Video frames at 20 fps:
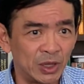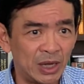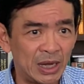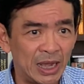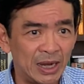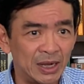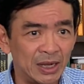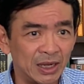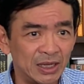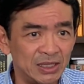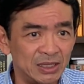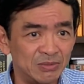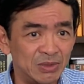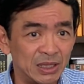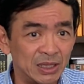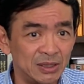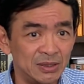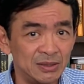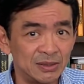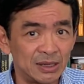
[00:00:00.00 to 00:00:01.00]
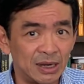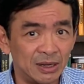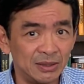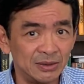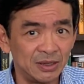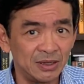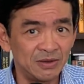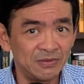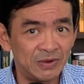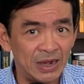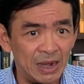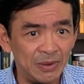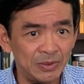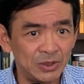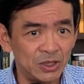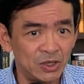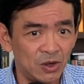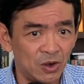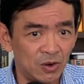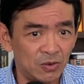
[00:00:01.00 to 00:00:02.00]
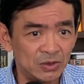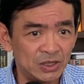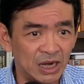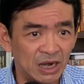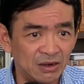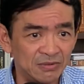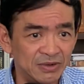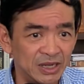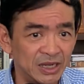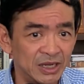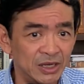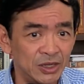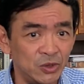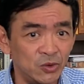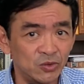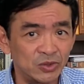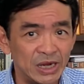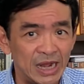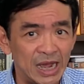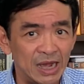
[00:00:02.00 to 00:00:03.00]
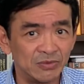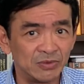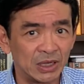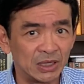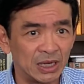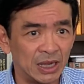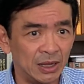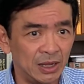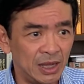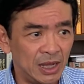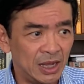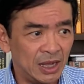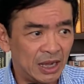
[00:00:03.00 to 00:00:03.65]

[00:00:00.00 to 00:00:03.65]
có lẽ là cái sự mà tương trợ tư pháp sự hỗ trợ về cái điều tra hoặc là